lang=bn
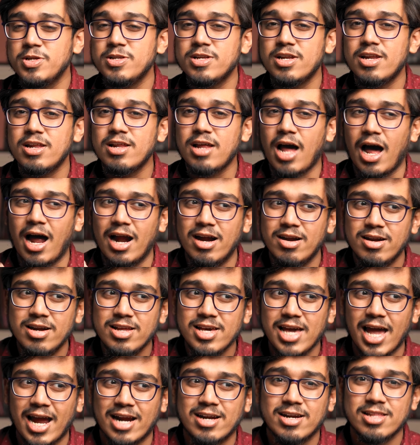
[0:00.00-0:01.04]
ইন্টেলের
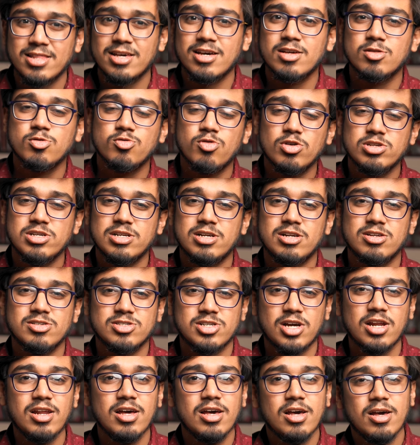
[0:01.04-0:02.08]
হার্ডলি একটা থেকে দুটো
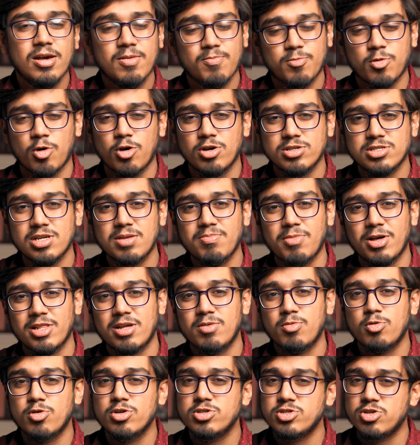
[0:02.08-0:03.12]
জেনারেশন প্রসেসর
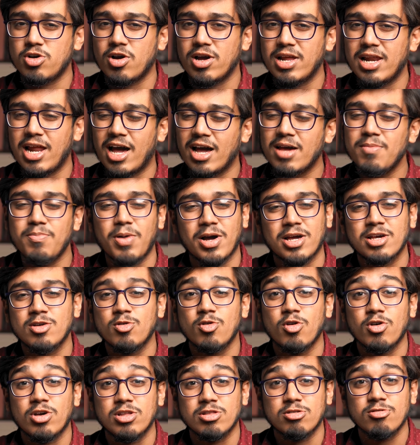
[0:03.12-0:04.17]
মাদারবোর্ডের সঙ্গে লাগে
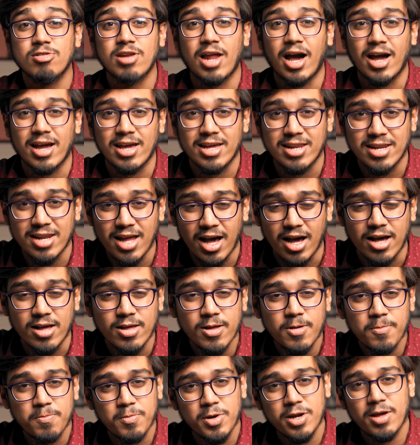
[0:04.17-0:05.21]
বাকিগুলো কিন্তু লাগে না
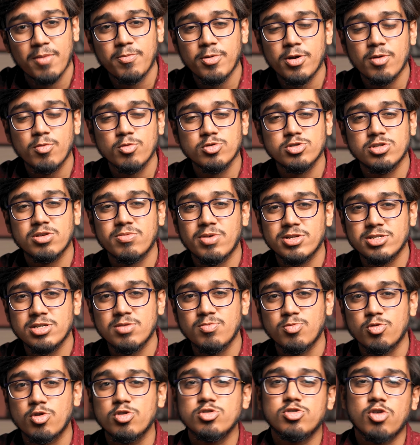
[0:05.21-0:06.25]
মানে আপনারা বুঝতে
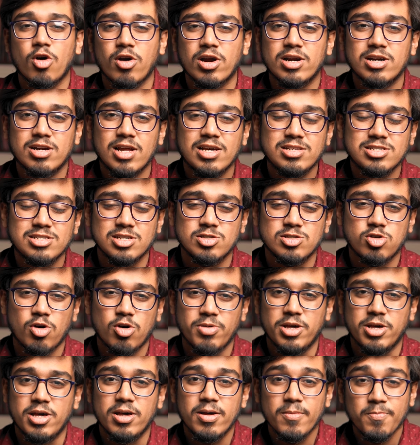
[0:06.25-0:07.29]
পারছেন পুরো সকেটটাই চেঞ্জ
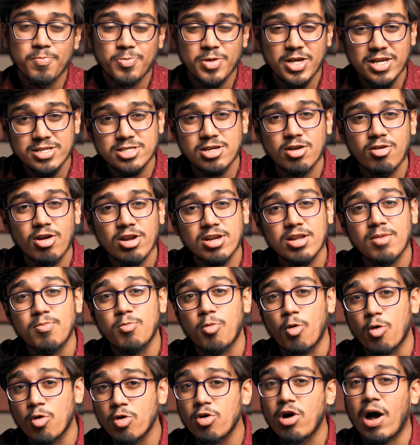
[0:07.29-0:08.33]
হবে এছাড়াও একটা
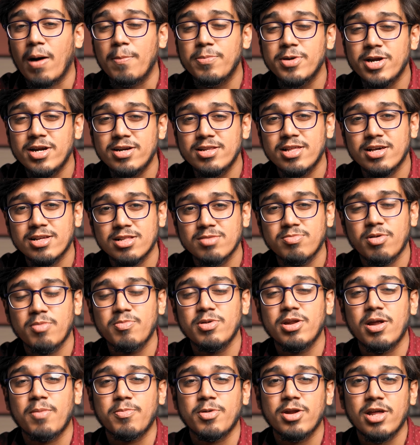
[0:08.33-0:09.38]
বড় আপডেট দেখতে
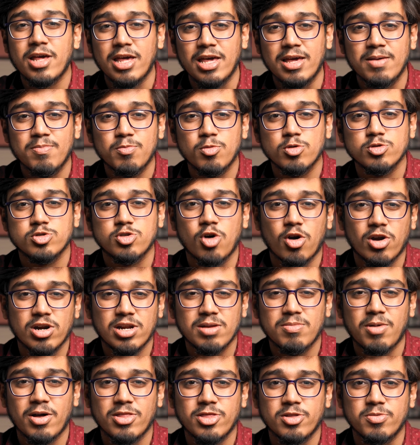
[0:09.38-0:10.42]
পাবেন আপনারা এম সকেট
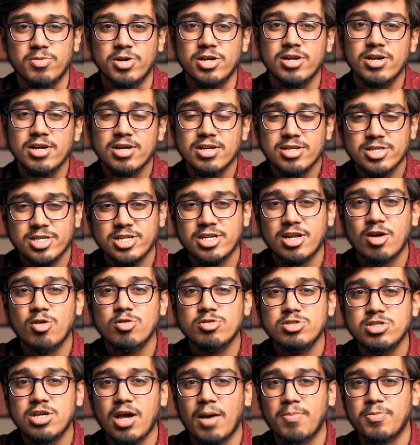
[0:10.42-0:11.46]
মেথডের মাধ্যমে সেটা
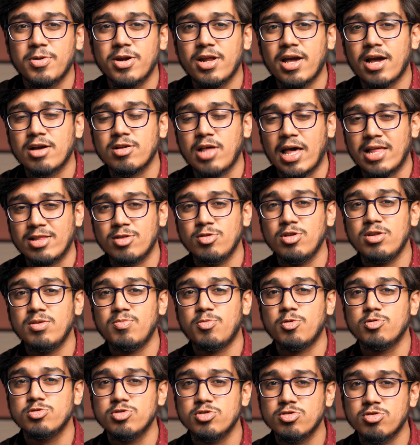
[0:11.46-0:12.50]
হচ্ছে আপনারা এতদিন
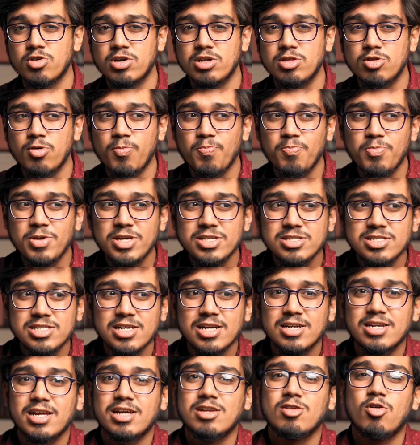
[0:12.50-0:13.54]
পর্যন্ত কিন্তু
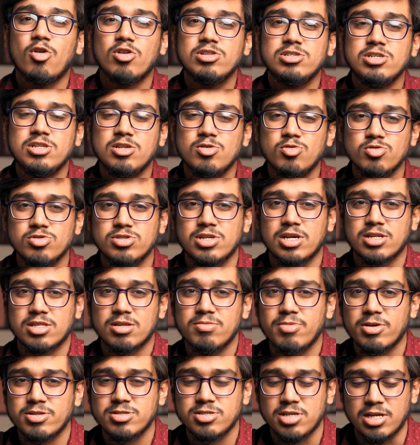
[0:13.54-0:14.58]
পিজিএ টেকনোলজির ইউজ
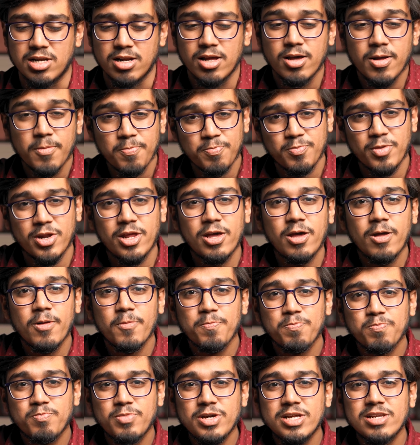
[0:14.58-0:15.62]
দেখতে পাচ্ছেন মানে
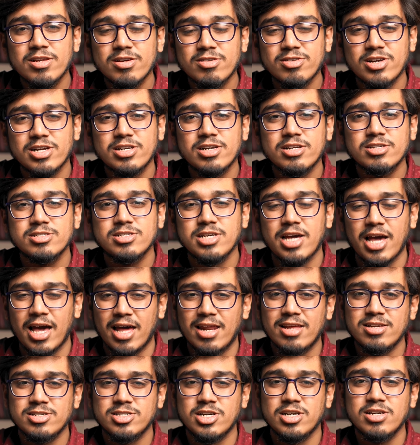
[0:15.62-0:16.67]
পিন গ্রেডের যে
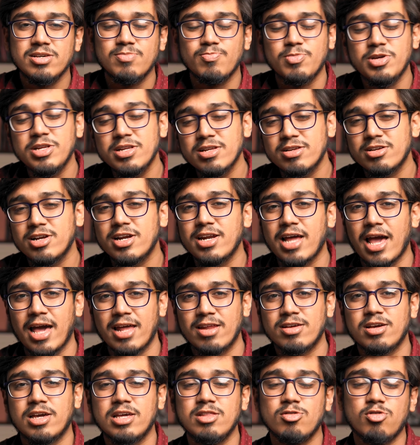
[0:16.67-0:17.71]
অ্যারে সেই পিন গ্রেড
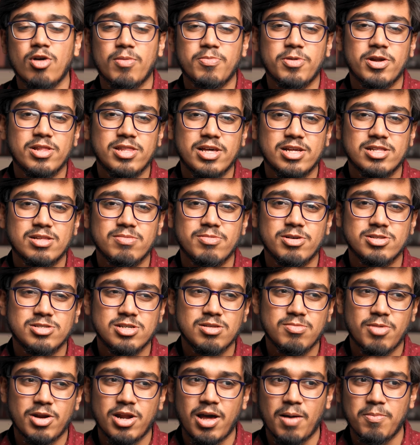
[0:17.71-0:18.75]
অ্যারে কিন্তু আপনারা দেখতে
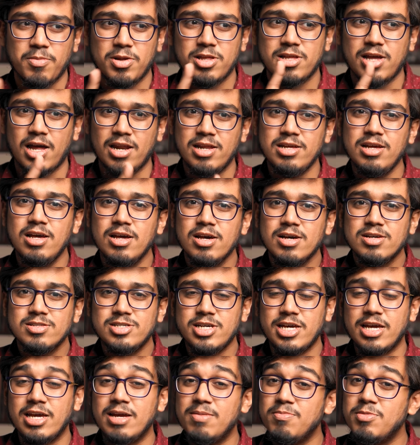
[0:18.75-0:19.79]
পাচ্ছেন মানে আমরা জানি
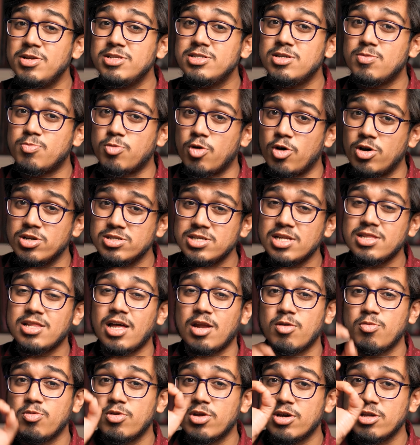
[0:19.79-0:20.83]
যে এএমডির যে প্রসেসার
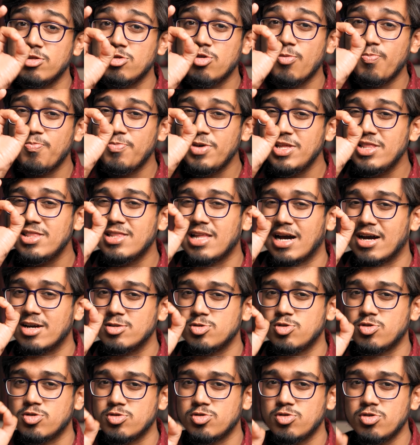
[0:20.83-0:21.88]
তার উপর কিন্তু পিন
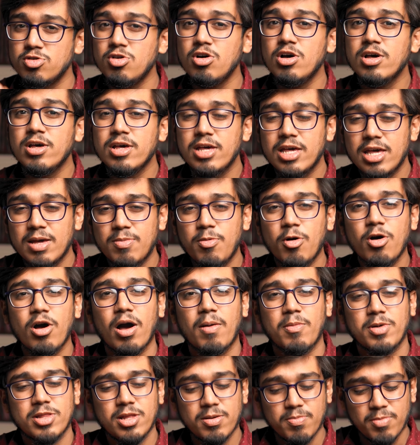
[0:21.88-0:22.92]
থাকে ছোট ছোট এবং
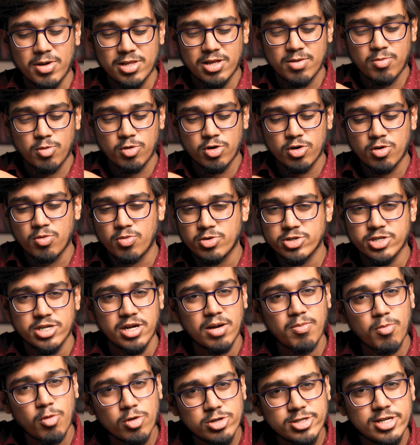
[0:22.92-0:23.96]
আমাদের মাদারবোর্ডের উপর
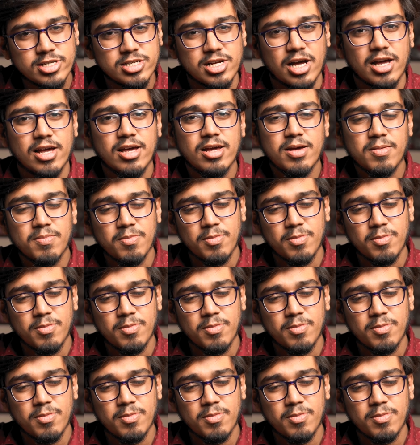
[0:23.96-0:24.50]
সেটা বসে যায়